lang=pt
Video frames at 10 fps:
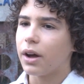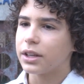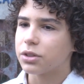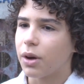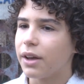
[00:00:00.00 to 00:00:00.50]
é
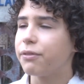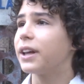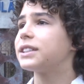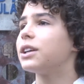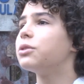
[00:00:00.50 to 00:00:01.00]
só uma
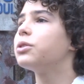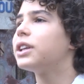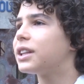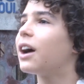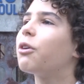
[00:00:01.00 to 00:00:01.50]
reflexão do
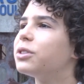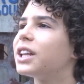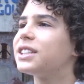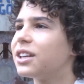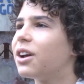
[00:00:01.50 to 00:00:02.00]
que está
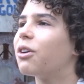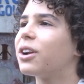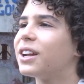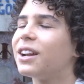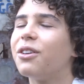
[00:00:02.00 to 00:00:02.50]
acontecendo
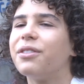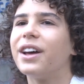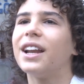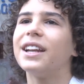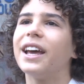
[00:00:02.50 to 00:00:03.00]
agora na
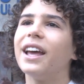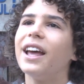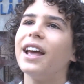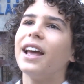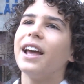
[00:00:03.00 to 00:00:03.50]
novela, né?
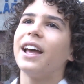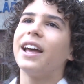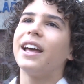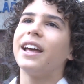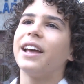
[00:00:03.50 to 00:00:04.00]

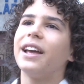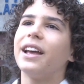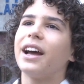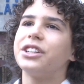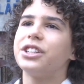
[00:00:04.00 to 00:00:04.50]

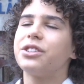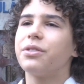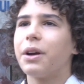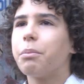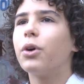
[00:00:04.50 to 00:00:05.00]
É, a gente
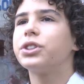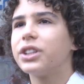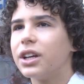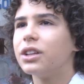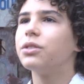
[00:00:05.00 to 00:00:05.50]
vai
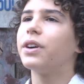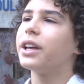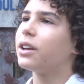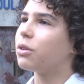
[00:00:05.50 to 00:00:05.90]
postando, vai